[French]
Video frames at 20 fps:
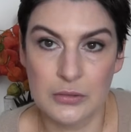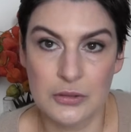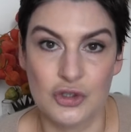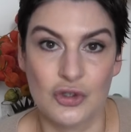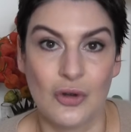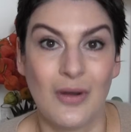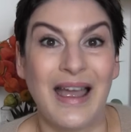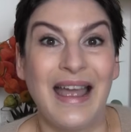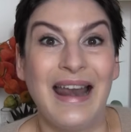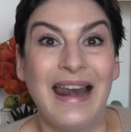
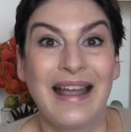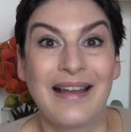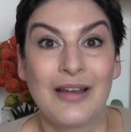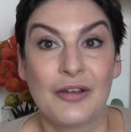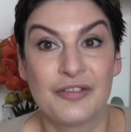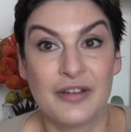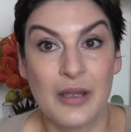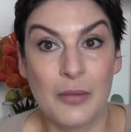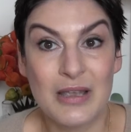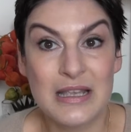Genre, à la
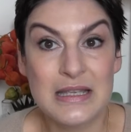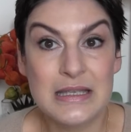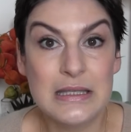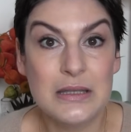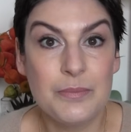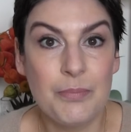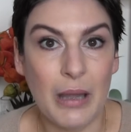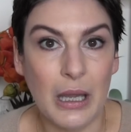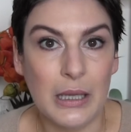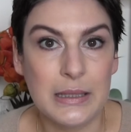pharmacie
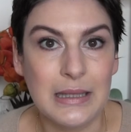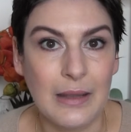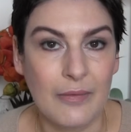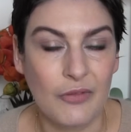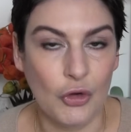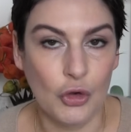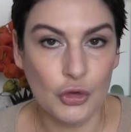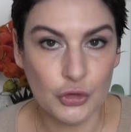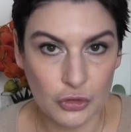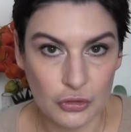de Paris à
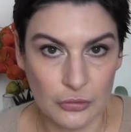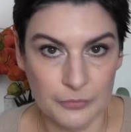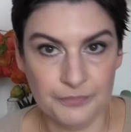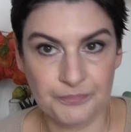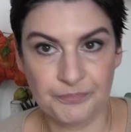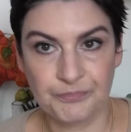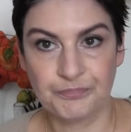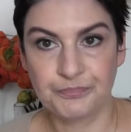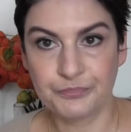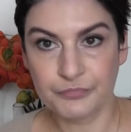Nantes,
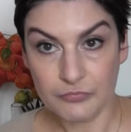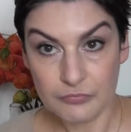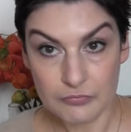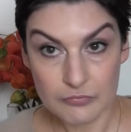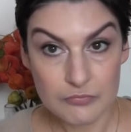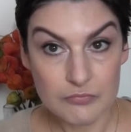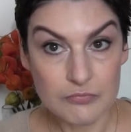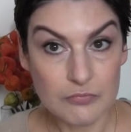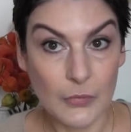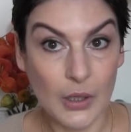
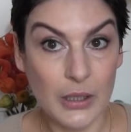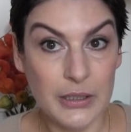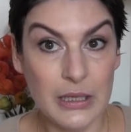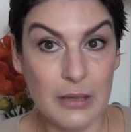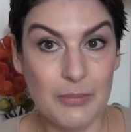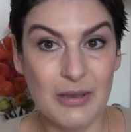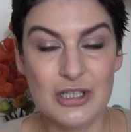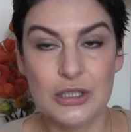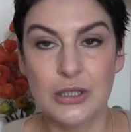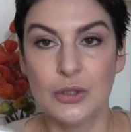il
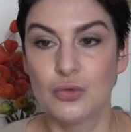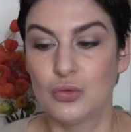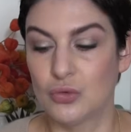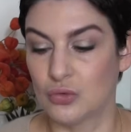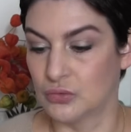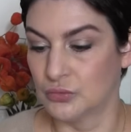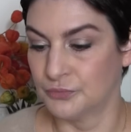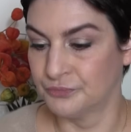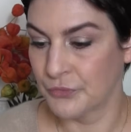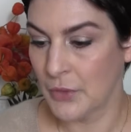est pas cher du
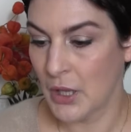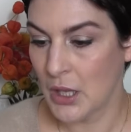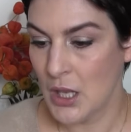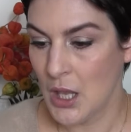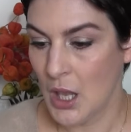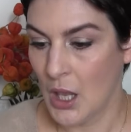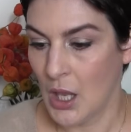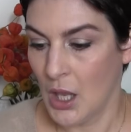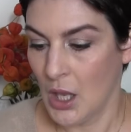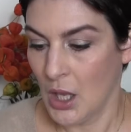tout.
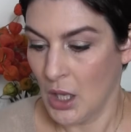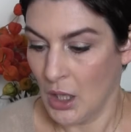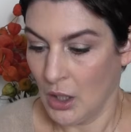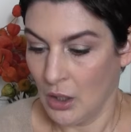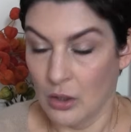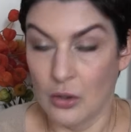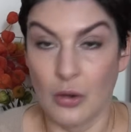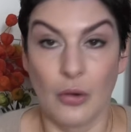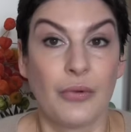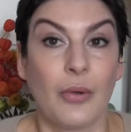
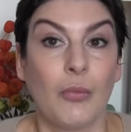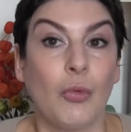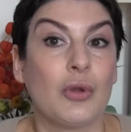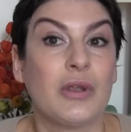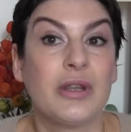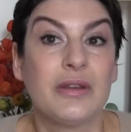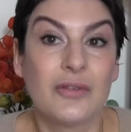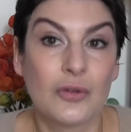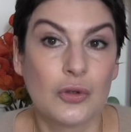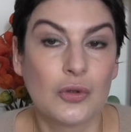Enfin bon,
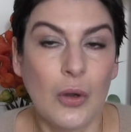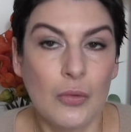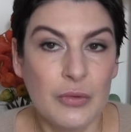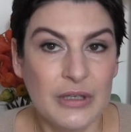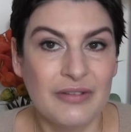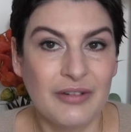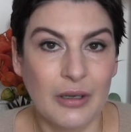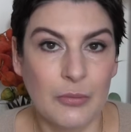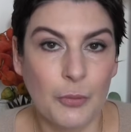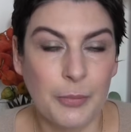il y a des endroits où
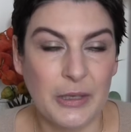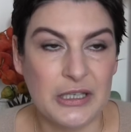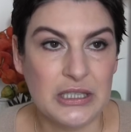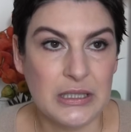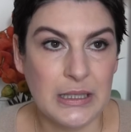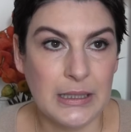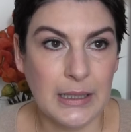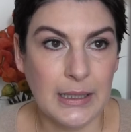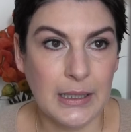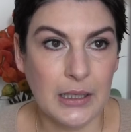il est vraiment pas
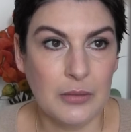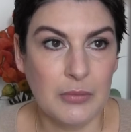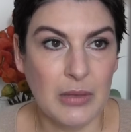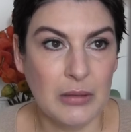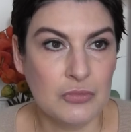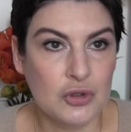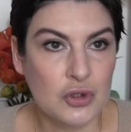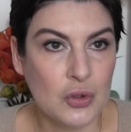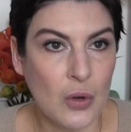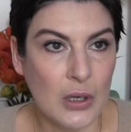cher, et
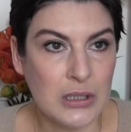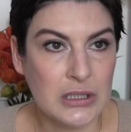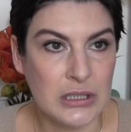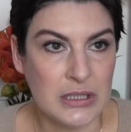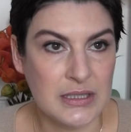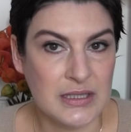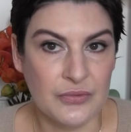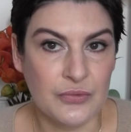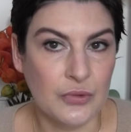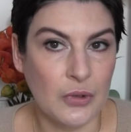même, je crois que
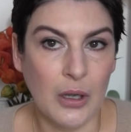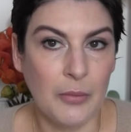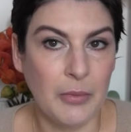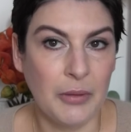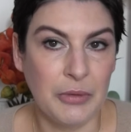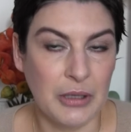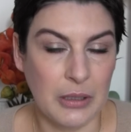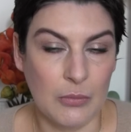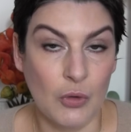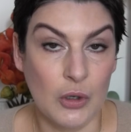chez Sephora,
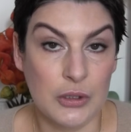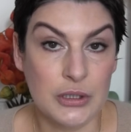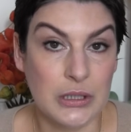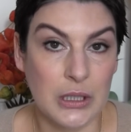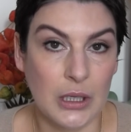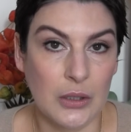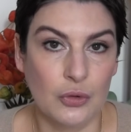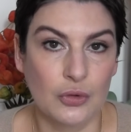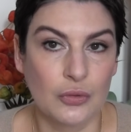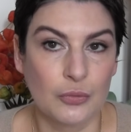même, il est moins
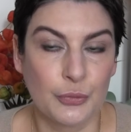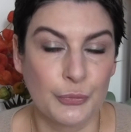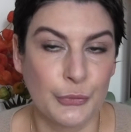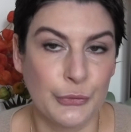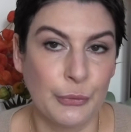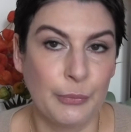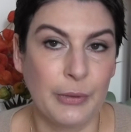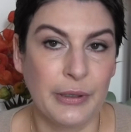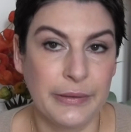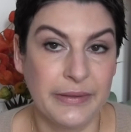cher que dans mon
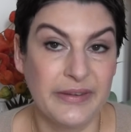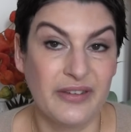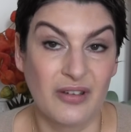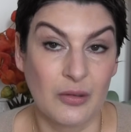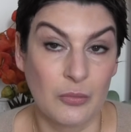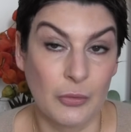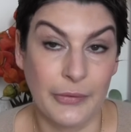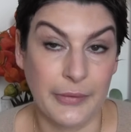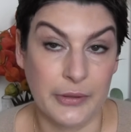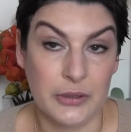Monoprix, qui est
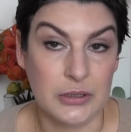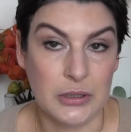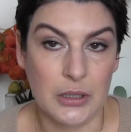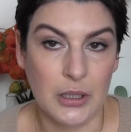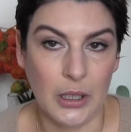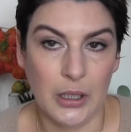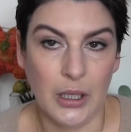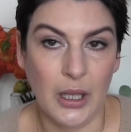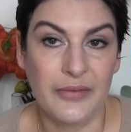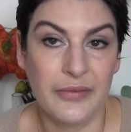vraiment très
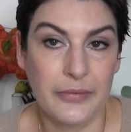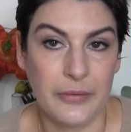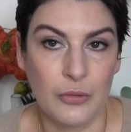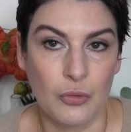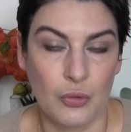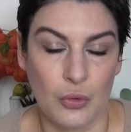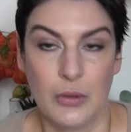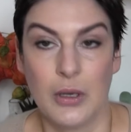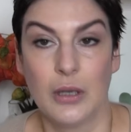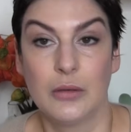cher et assez
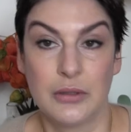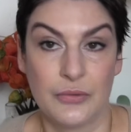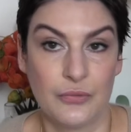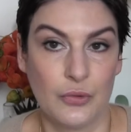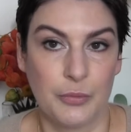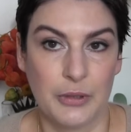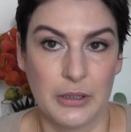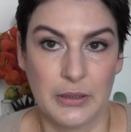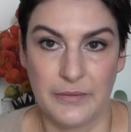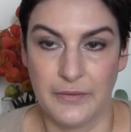nul, hein, il
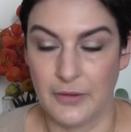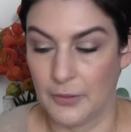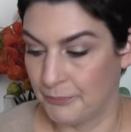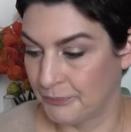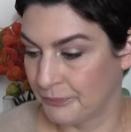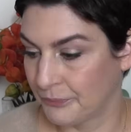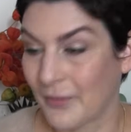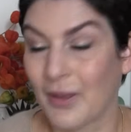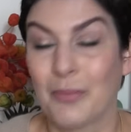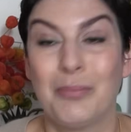faut bien le dire.
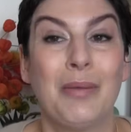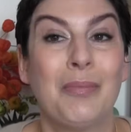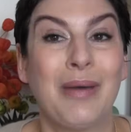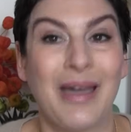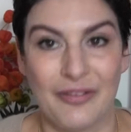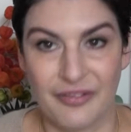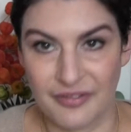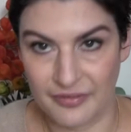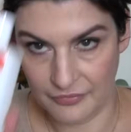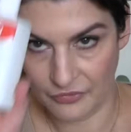Mais
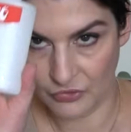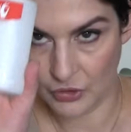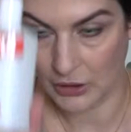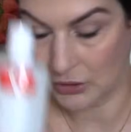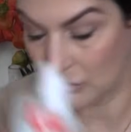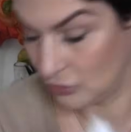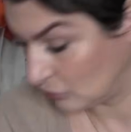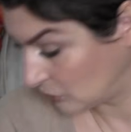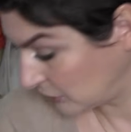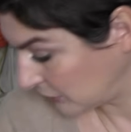bref,
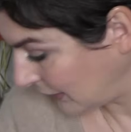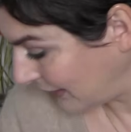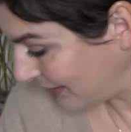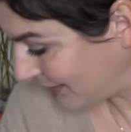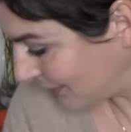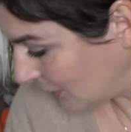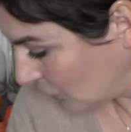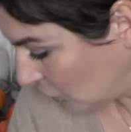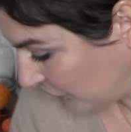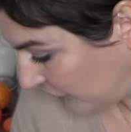voilà. Donc,
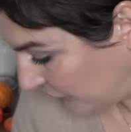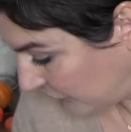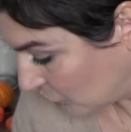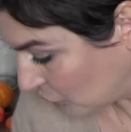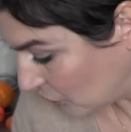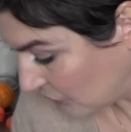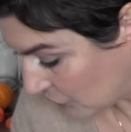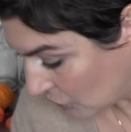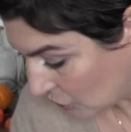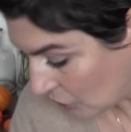excellent
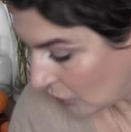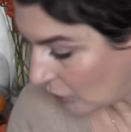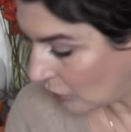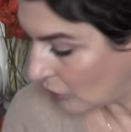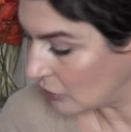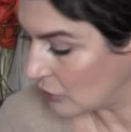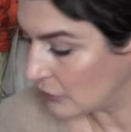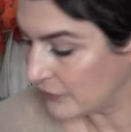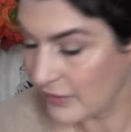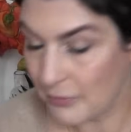dissolvant,
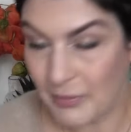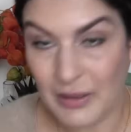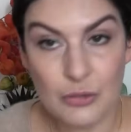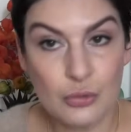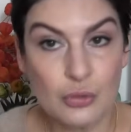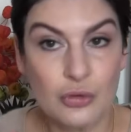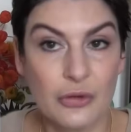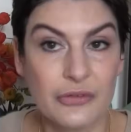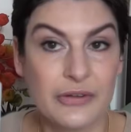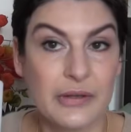euh, c'est pas
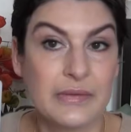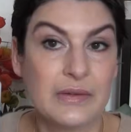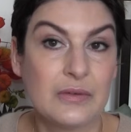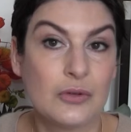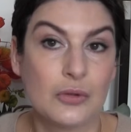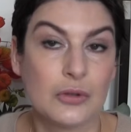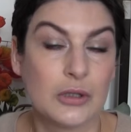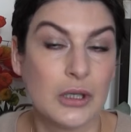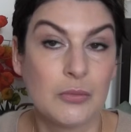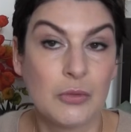du sans
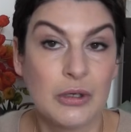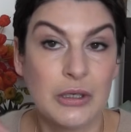acétone. Hein.